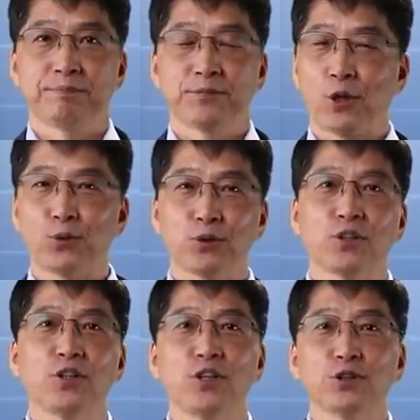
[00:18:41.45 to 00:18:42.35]

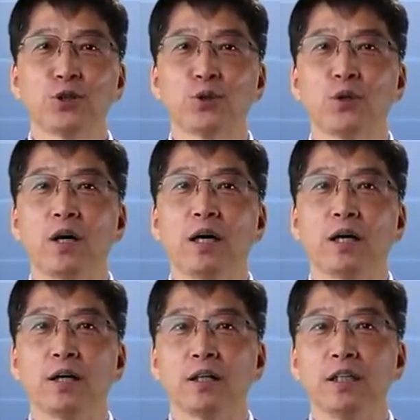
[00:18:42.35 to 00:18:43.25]
결국 서로
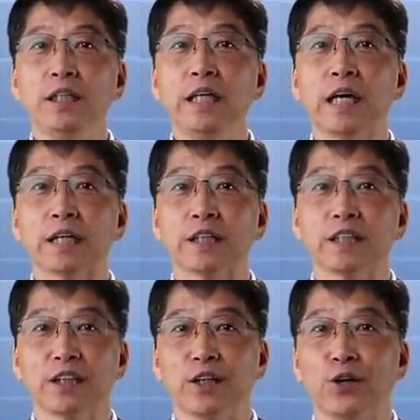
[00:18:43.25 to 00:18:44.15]

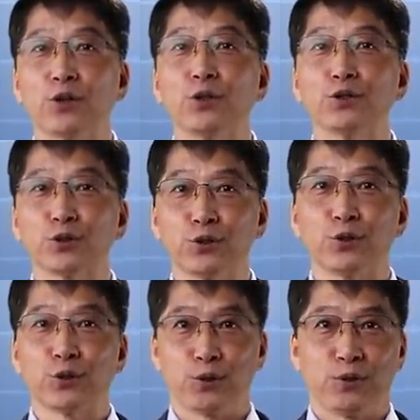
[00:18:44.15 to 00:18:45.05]
이해하기 어려울
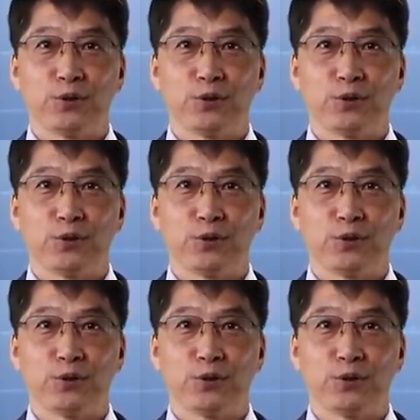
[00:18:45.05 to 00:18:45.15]
정도로